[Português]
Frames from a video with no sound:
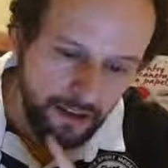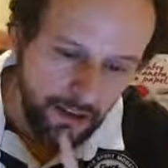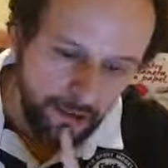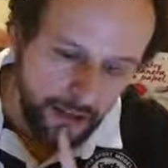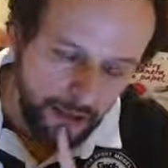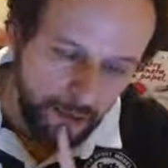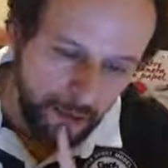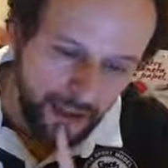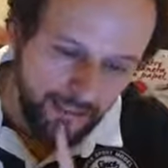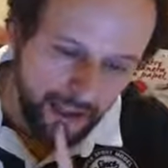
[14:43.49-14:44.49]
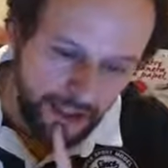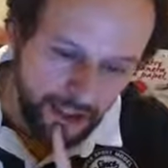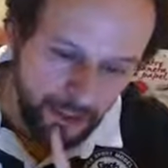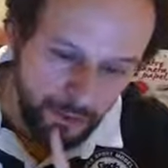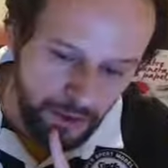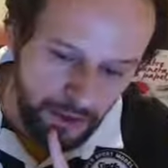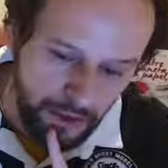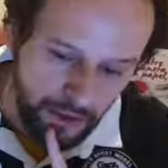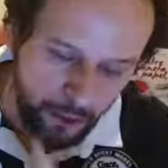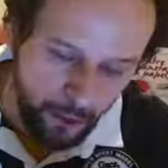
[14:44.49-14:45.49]
Não é uma homenagem ao
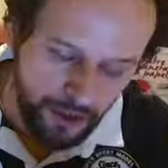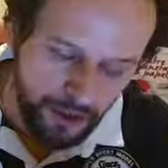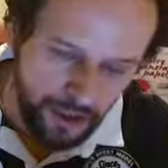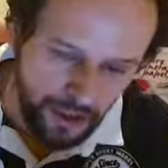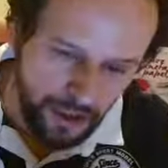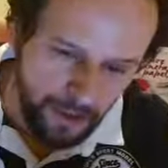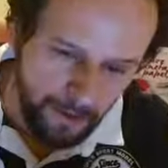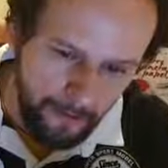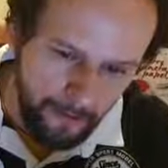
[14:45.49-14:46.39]
dia que hoje é o dia